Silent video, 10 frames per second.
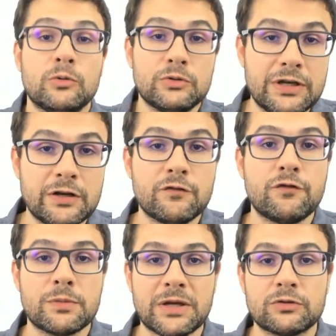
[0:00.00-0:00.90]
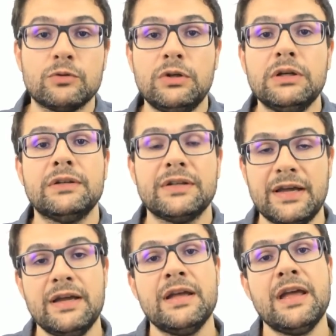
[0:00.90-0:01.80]
o Danilo formatou,
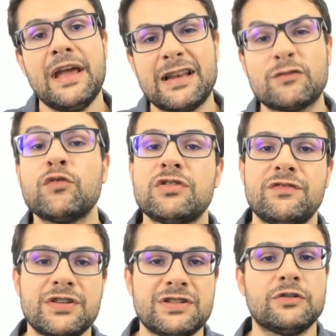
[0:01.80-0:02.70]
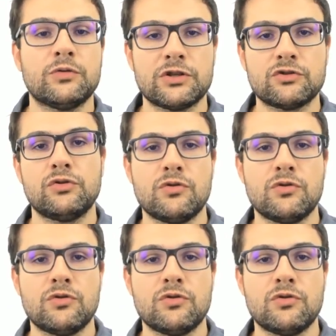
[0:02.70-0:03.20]
né, elas vão ser vencedoras no